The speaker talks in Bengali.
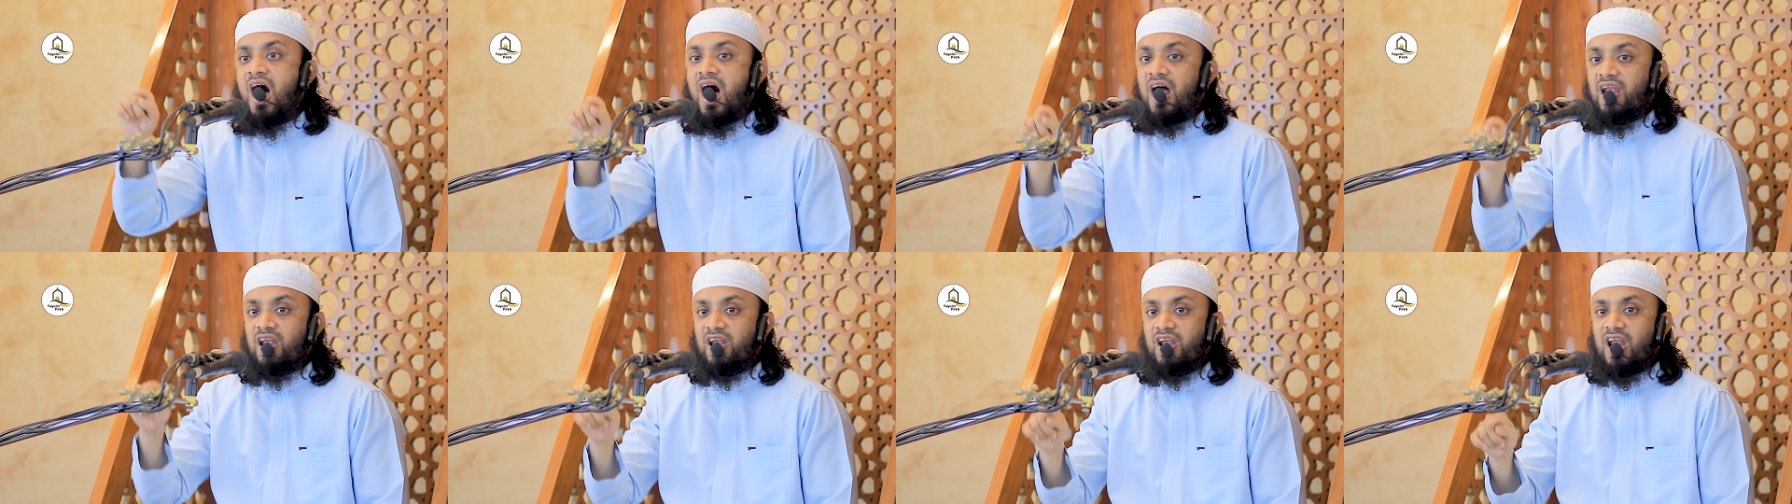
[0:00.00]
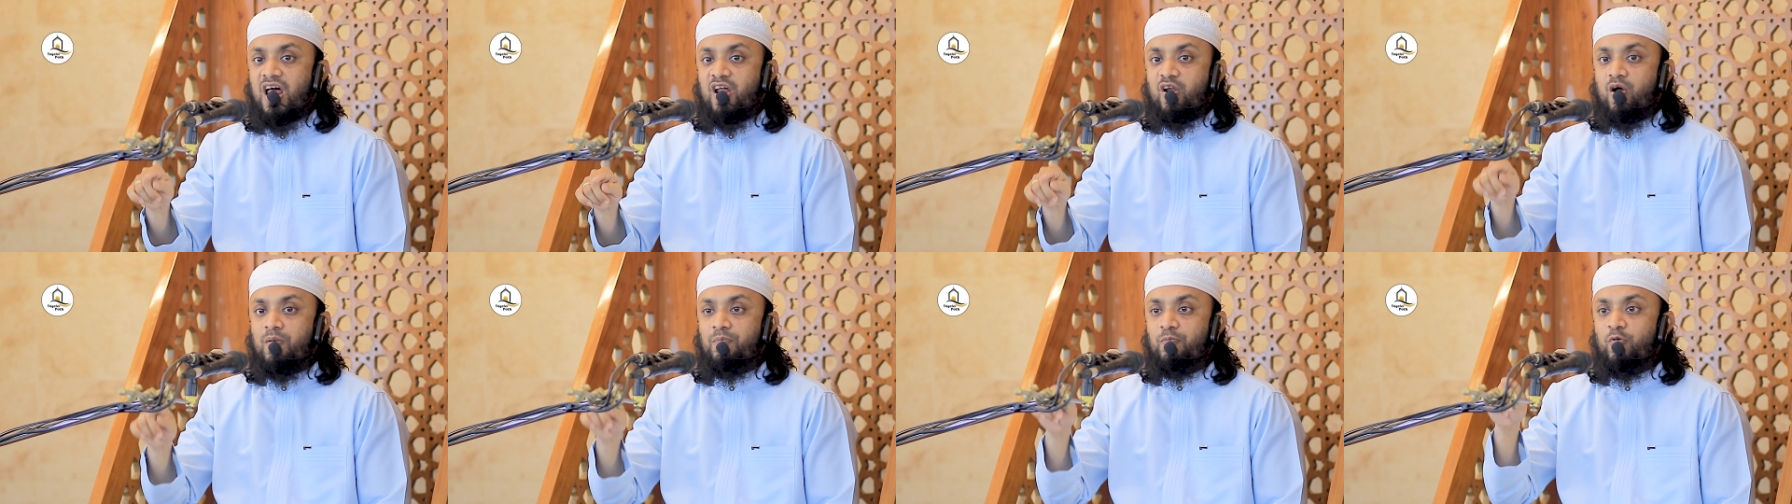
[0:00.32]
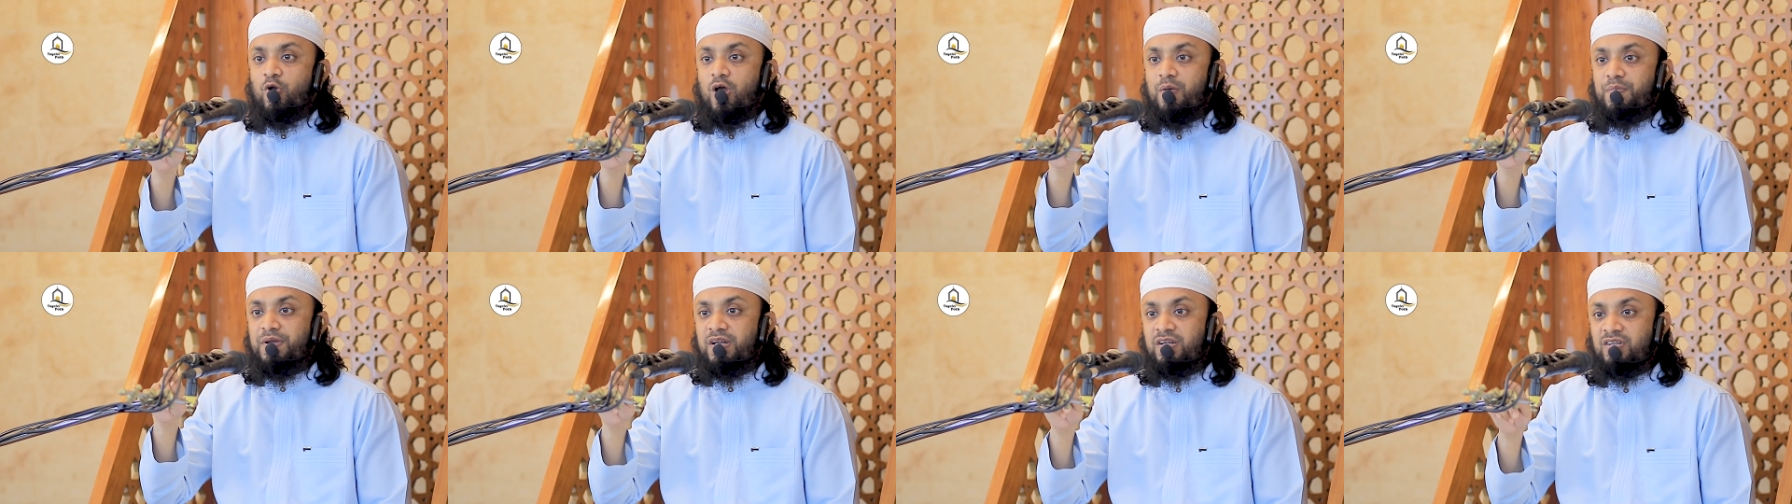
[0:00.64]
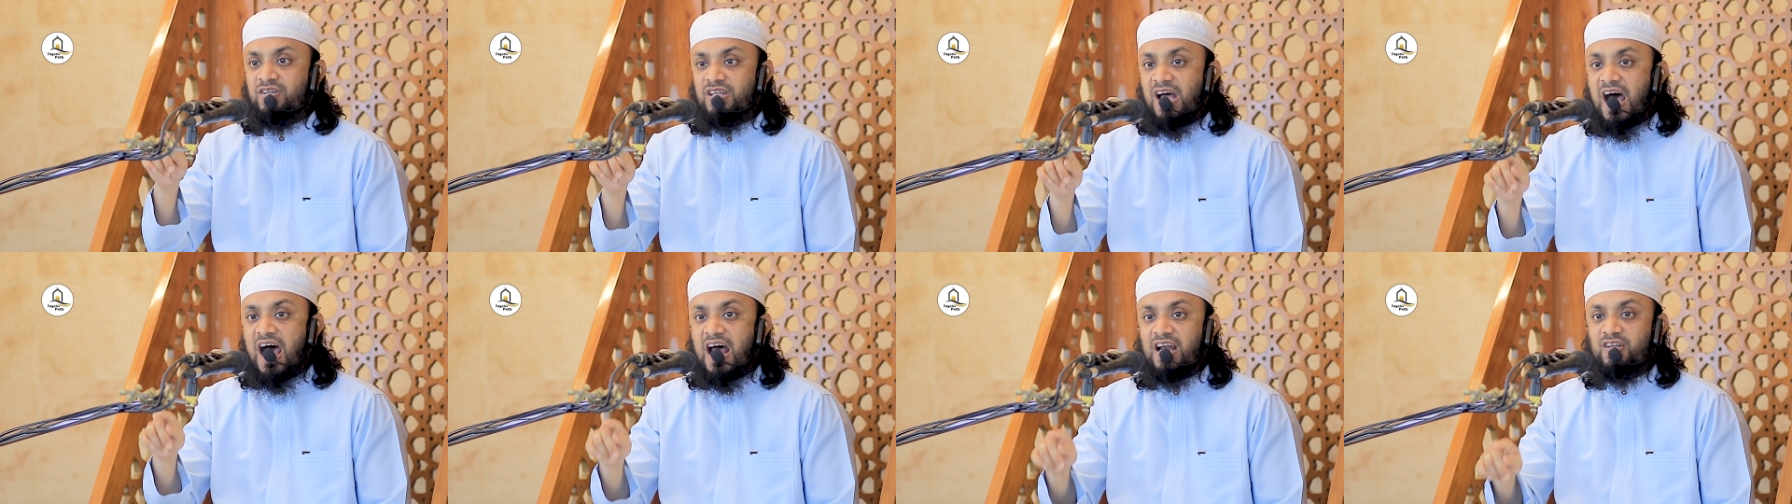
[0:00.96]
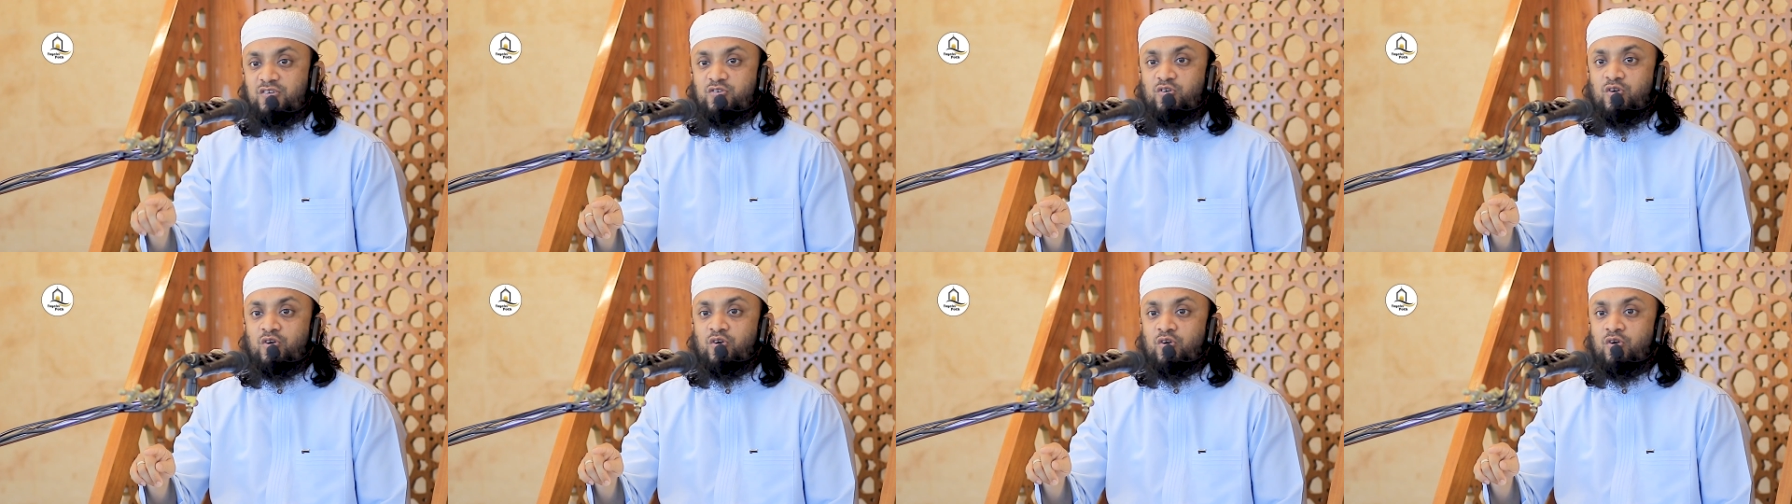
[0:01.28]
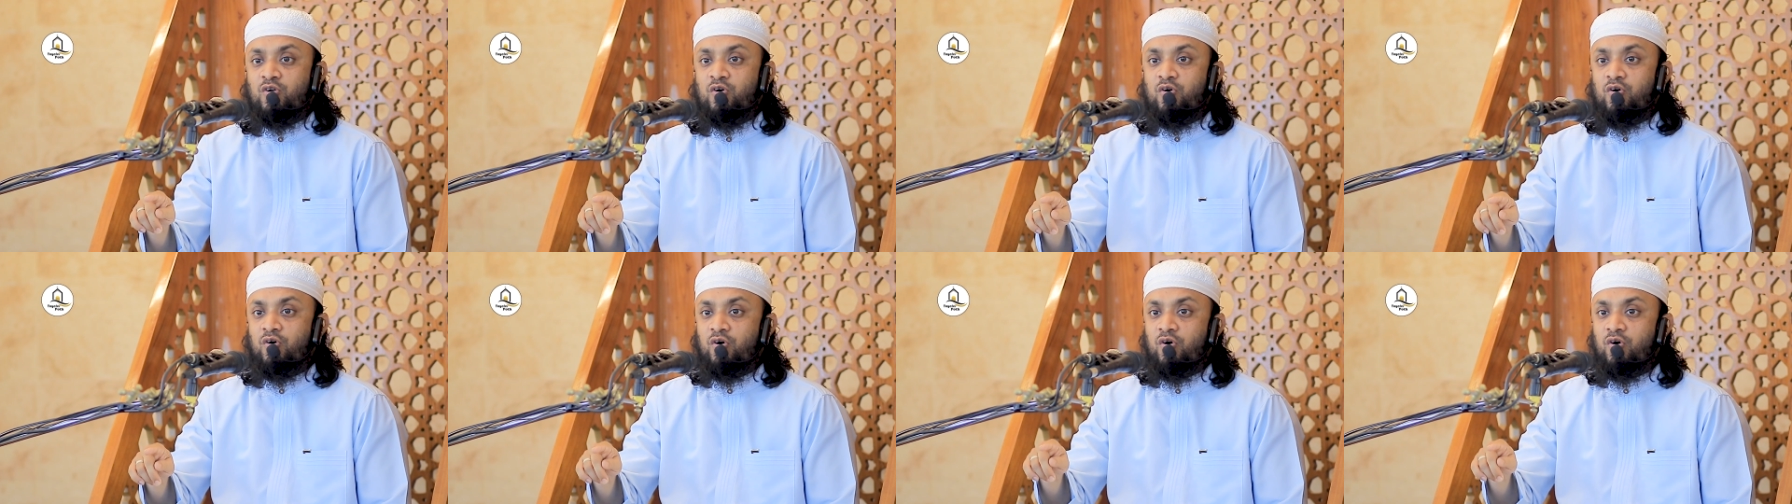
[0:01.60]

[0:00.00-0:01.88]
আল্লাহ রব্বুল আলমিন তার জন্য